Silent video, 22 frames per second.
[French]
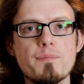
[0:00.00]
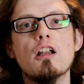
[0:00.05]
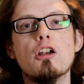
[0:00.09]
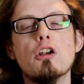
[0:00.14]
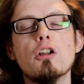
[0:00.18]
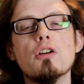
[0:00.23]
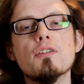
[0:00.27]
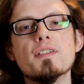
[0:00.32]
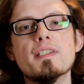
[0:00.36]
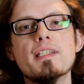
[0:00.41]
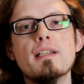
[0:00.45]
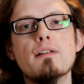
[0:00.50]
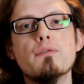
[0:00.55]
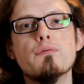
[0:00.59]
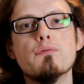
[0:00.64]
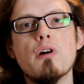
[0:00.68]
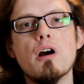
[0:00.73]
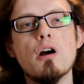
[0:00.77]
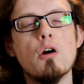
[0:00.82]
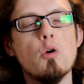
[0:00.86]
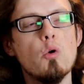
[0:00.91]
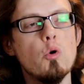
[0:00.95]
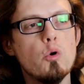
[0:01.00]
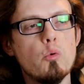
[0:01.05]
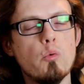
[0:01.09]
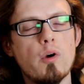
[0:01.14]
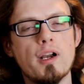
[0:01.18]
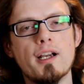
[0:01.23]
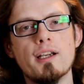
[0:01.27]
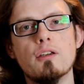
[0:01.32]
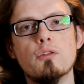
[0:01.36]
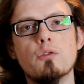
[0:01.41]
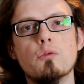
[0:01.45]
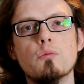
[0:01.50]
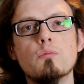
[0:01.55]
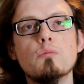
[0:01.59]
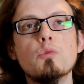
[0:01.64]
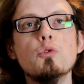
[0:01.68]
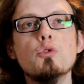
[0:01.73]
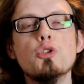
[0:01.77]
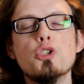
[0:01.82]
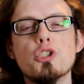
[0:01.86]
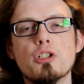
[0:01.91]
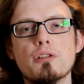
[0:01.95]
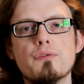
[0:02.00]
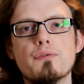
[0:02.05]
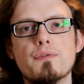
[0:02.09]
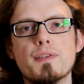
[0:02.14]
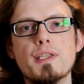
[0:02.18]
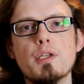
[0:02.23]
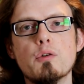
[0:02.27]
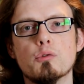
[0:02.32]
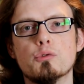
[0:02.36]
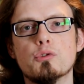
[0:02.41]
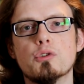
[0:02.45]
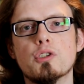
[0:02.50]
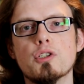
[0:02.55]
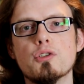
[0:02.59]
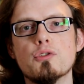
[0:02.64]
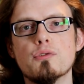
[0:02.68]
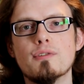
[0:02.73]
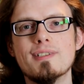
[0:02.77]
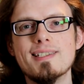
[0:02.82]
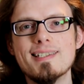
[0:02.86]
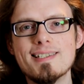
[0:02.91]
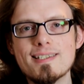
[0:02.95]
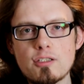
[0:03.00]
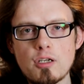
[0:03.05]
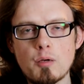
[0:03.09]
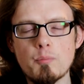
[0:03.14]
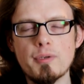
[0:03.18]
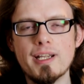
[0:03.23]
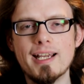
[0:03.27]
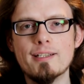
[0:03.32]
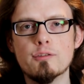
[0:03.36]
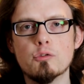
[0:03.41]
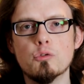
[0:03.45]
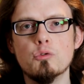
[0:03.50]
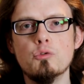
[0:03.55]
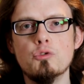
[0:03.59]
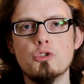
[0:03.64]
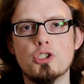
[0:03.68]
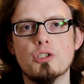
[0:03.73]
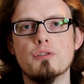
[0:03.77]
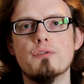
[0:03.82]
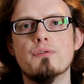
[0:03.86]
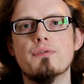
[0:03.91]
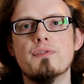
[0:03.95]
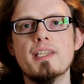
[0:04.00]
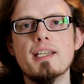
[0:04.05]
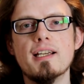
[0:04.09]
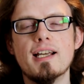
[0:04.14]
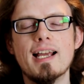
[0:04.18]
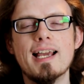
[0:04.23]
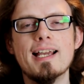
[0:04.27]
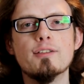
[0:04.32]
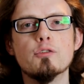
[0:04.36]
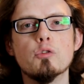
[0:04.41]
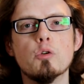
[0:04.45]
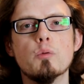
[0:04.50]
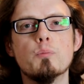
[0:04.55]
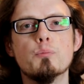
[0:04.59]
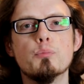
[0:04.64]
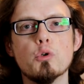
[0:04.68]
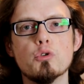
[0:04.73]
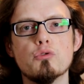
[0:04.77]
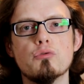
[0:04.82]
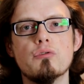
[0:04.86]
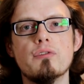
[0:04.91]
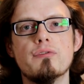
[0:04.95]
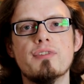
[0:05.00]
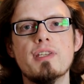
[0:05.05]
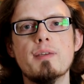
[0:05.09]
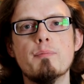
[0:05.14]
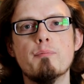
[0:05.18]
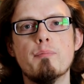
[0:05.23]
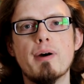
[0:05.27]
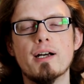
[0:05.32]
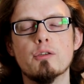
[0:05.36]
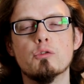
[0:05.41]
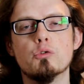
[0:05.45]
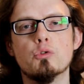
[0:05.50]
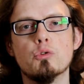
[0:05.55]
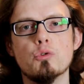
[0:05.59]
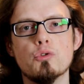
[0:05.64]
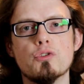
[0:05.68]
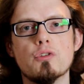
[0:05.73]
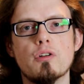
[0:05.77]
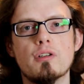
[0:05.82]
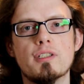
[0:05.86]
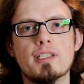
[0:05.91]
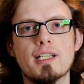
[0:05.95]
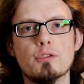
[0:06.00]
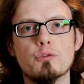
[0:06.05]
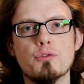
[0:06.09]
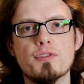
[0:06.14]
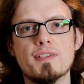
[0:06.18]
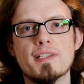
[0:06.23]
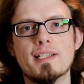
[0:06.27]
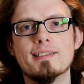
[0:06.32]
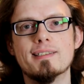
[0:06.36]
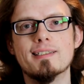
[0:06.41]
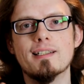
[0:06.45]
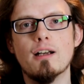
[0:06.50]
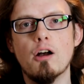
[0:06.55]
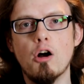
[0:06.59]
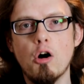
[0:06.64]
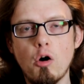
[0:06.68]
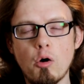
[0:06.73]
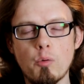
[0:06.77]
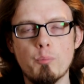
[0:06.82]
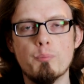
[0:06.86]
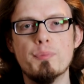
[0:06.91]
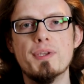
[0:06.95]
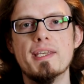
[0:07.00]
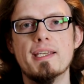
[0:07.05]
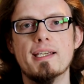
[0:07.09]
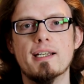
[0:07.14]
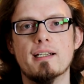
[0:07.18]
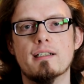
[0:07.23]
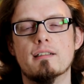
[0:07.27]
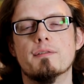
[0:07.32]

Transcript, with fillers: lorsqu'ils voient au loin une jeune fille, ou en tout cas ce qui semble être une jeune fille, être poursuivie par deux soldats de cet empire.